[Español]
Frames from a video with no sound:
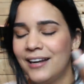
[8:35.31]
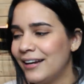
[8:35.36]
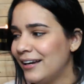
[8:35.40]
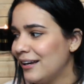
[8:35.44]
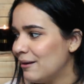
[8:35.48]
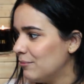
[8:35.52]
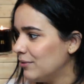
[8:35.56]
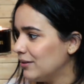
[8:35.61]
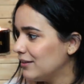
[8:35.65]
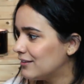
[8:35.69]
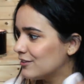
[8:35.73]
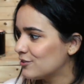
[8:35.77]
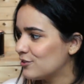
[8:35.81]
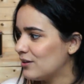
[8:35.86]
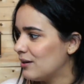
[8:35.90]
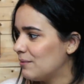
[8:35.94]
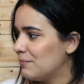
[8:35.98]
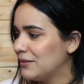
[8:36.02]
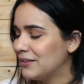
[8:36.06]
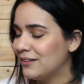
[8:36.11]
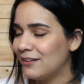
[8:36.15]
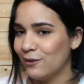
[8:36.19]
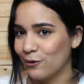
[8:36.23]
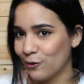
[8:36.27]
Realmente
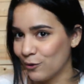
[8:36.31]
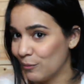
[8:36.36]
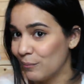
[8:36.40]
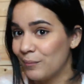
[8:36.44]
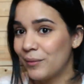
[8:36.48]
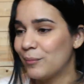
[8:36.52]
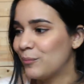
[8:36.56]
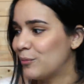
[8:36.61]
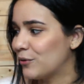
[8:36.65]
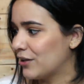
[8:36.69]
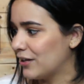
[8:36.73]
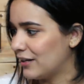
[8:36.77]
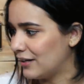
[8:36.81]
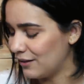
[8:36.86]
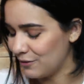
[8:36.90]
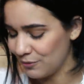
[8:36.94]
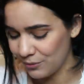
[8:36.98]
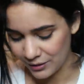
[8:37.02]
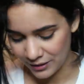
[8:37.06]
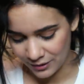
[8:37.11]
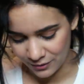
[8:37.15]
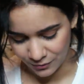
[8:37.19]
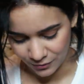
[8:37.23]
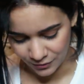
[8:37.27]
solamente lo compré porque era
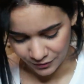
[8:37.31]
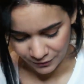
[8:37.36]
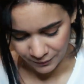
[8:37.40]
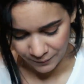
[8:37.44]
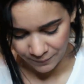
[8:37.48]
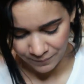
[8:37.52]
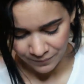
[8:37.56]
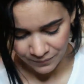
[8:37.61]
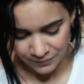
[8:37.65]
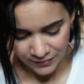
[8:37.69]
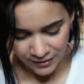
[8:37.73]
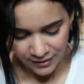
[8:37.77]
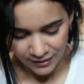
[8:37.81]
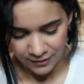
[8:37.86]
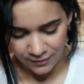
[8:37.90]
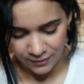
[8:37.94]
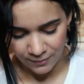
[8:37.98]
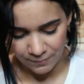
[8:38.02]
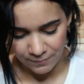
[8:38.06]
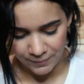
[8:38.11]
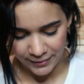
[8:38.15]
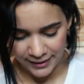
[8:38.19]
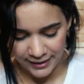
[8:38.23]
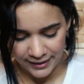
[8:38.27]
de unicornio.
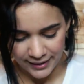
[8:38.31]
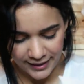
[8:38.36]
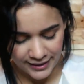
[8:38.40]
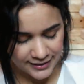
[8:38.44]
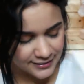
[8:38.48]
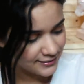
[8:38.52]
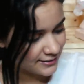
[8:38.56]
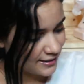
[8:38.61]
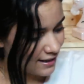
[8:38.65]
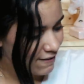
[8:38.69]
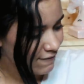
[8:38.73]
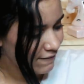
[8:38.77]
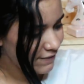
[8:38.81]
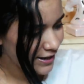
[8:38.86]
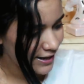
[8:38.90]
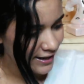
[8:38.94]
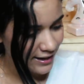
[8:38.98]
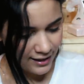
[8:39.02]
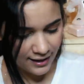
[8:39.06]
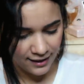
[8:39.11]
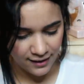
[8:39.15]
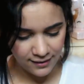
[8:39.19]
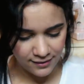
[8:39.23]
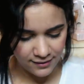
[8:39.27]
Compré esta
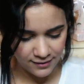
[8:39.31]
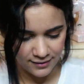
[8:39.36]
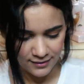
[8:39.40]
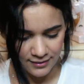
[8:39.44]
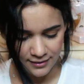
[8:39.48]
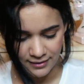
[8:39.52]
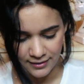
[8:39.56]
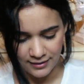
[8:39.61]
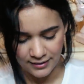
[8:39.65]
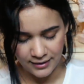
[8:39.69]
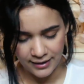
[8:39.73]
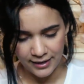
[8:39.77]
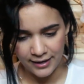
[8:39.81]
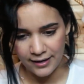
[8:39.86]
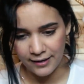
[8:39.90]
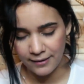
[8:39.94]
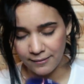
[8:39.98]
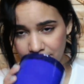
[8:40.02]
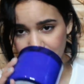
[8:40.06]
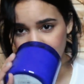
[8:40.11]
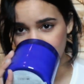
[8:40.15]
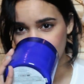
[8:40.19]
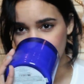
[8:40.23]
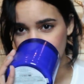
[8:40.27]
vela
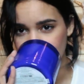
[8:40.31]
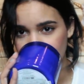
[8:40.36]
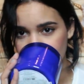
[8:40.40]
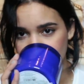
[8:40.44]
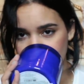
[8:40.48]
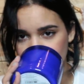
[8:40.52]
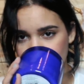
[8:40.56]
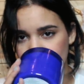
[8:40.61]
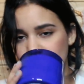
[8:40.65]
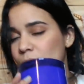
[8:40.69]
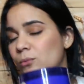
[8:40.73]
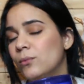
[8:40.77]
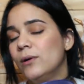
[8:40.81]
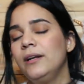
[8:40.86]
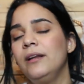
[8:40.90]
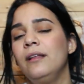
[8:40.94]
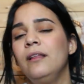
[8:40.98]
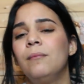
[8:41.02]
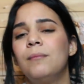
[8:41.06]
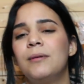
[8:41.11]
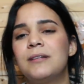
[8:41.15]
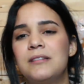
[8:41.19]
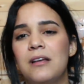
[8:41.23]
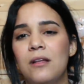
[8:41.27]
que
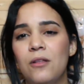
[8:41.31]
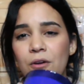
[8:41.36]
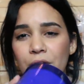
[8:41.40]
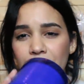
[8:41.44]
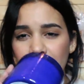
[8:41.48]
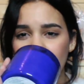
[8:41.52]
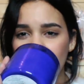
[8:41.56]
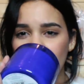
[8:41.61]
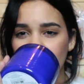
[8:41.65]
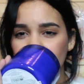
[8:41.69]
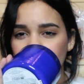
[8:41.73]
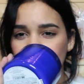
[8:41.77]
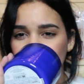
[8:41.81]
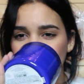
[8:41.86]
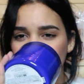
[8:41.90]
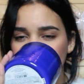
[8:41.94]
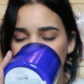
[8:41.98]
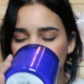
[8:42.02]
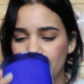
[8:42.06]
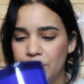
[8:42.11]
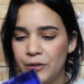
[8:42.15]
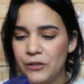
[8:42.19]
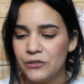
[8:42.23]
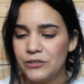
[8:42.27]
huele demasiado rico.
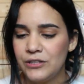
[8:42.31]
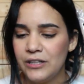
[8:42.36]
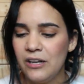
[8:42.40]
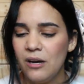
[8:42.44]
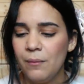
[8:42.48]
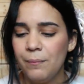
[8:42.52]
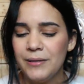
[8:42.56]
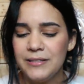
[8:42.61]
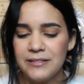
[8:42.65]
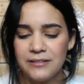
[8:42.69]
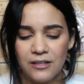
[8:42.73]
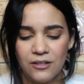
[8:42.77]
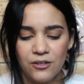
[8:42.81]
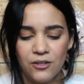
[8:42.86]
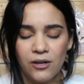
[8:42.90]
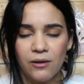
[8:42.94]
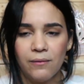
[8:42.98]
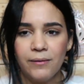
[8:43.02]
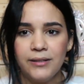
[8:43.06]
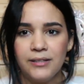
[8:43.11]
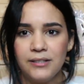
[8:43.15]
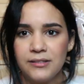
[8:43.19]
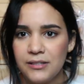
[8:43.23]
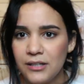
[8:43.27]
Pero sigo pensando
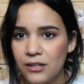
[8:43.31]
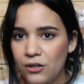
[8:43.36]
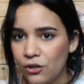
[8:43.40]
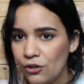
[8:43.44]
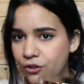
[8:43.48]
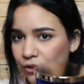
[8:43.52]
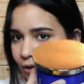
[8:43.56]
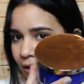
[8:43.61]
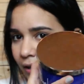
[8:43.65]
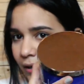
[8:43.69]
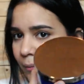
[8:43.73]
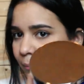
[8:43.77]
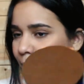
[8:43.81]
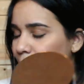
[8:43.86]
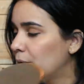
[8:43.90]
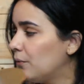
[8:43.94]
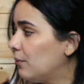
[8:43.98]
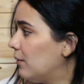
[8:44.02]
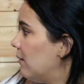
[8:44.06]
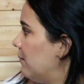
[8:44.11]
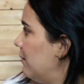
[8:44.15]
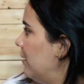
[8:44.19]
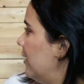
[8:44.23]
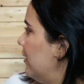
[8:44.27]
que 25 dólares por
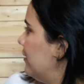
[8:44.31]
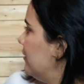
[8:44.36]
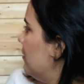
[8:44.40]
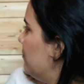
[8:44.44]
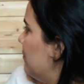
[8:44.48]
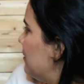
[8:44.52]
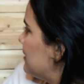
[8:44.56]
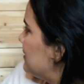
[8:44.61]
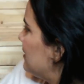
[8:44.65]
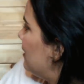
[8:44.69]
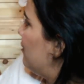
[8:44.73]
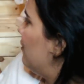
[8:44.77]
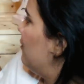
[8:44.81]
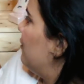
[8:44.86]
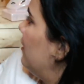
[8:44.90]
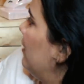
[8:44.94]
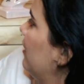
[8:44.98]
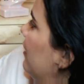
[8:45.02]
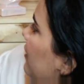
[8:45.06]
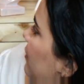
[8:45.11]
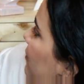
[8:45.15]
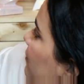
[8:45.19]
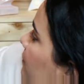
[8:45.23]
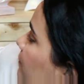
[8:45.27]
una vela es demasiado
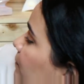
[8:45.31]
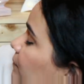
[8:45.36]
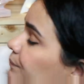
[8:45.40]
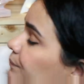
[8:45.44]
dinero.